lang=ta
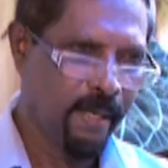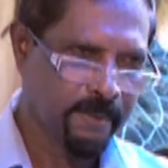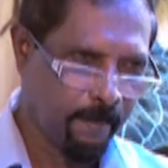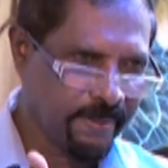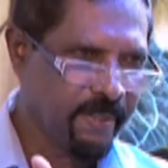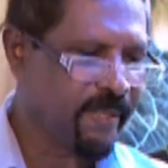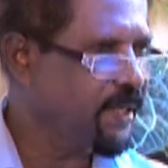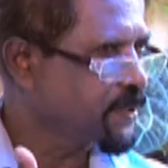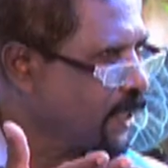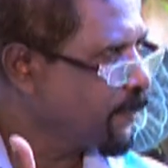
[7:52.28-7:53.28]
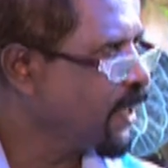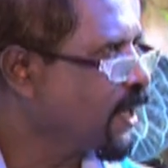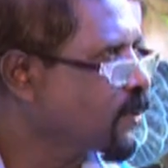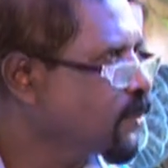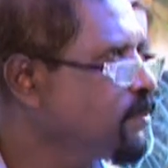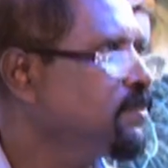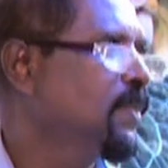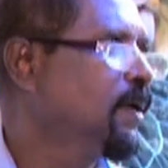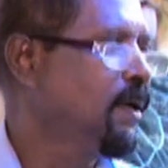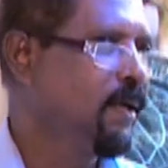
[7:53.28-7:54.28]
அந்த பத்திரிகையை திறமையாகவும்
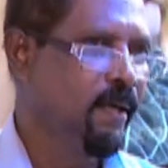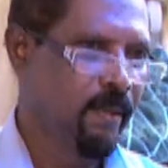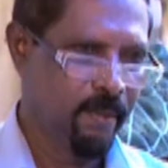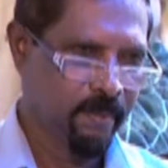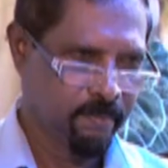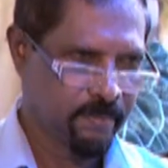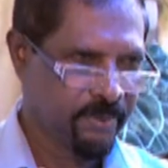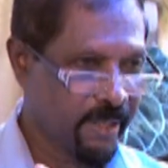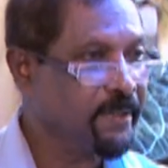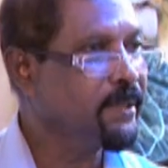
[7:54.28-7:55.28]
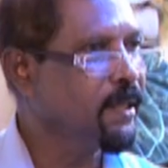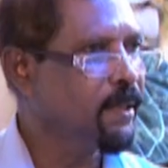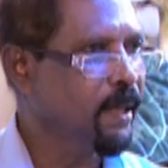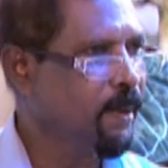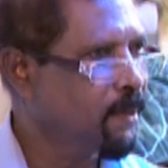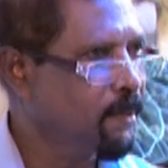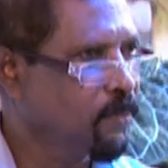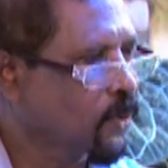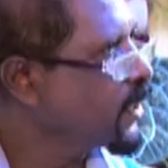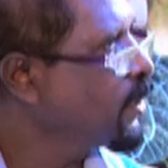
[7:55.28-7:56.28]
சிறந்த
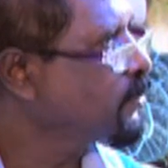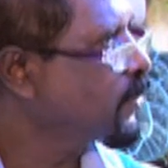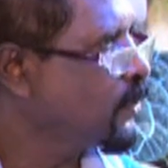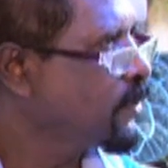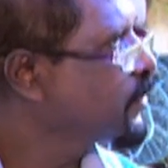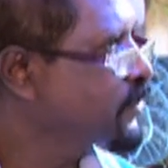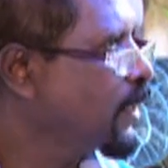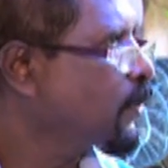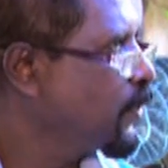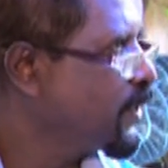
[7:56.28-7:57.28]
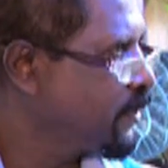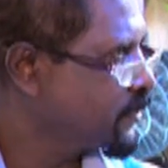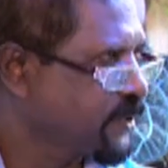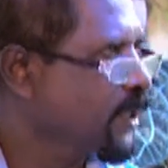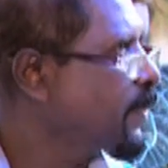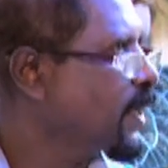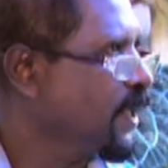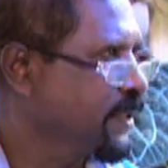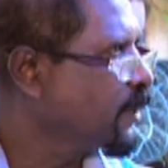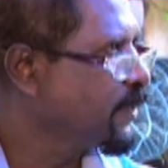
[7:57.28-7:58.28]
முறையிலும் கொண்டு செல்லக்கூடிய
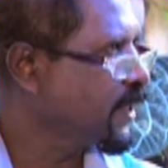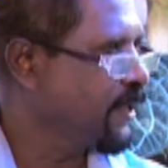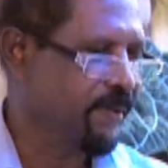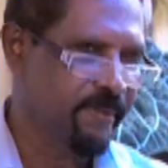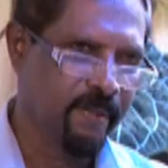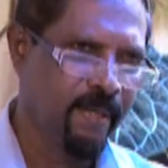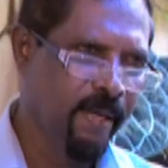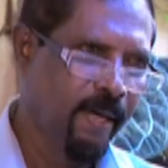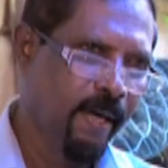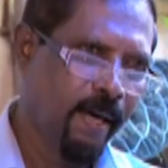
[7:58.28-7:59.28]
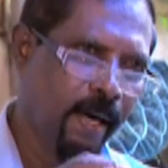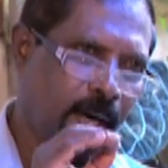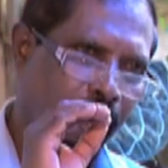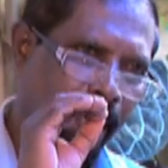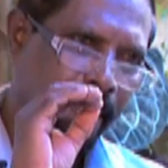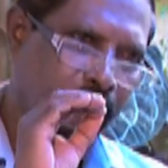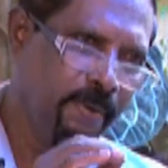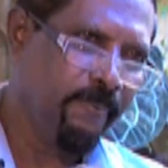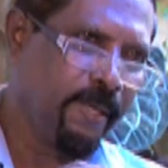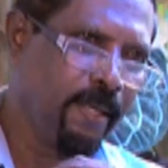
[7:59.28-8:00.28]
சந்தர்ப்பங்கள் அதிகம் இருக்கின்றது
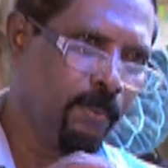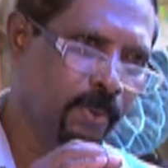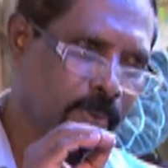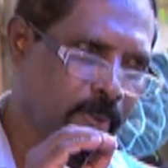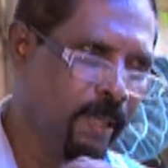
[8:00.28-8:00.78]
எனவே ஒரு